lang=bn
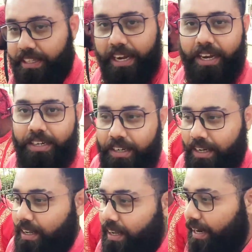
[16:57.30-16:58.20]
দেখার
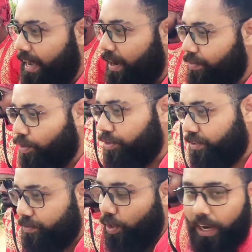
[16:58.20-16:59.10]
আর এখন দশ
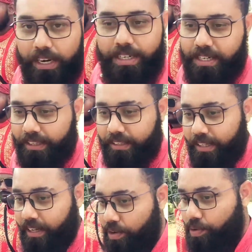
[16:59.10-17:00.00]
সকাল সাতটা
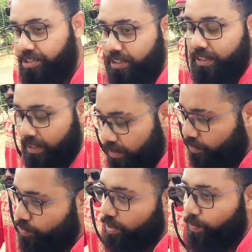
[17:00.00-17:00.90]
থেকে ঘুরছি
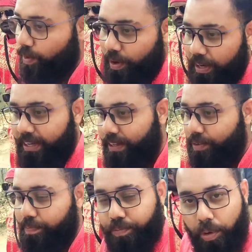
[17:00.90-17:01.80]
ঘুরে ঘুরে অলরেডি
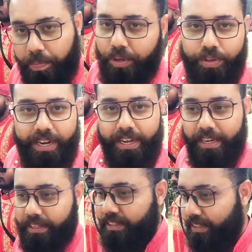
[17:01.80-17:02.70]
সব কিছু দেখে
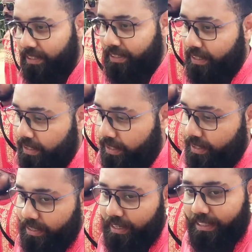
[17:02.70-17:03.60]
নিয়েছি
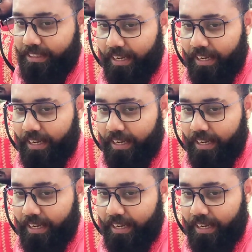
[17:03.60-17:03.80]
লাস্টেটা যেটা